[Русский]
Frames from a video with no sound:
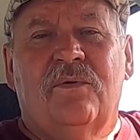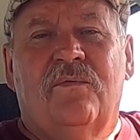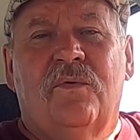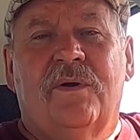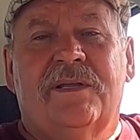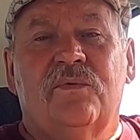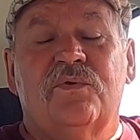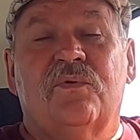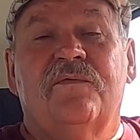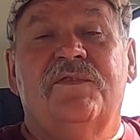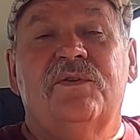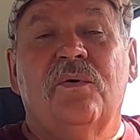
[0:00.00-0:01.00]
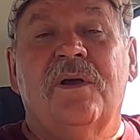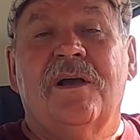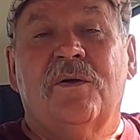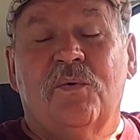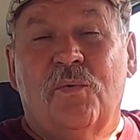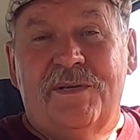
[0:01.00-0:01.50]
новую катушку, все
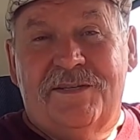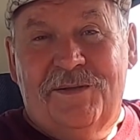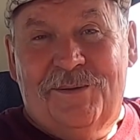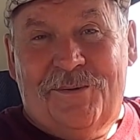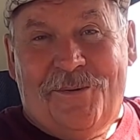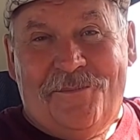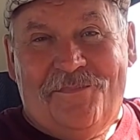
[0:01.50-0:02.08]
как рукой сняло.